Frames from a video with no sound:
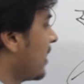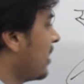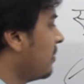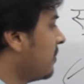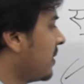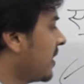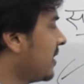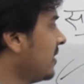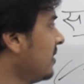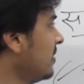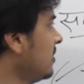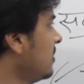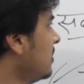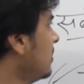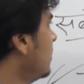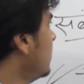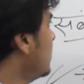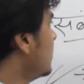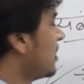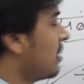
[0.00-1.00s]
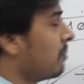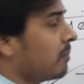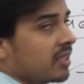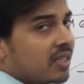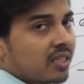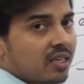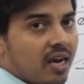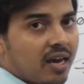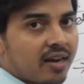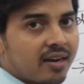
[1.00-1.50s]
हमारा संबंध
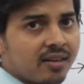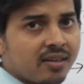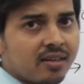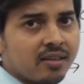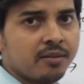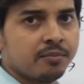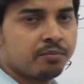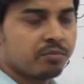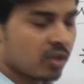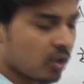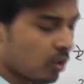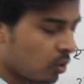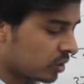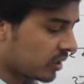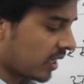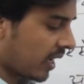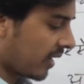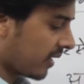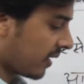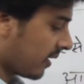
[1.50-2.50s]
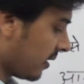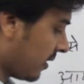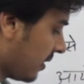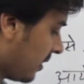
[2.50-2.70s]
कारक हो जाएगा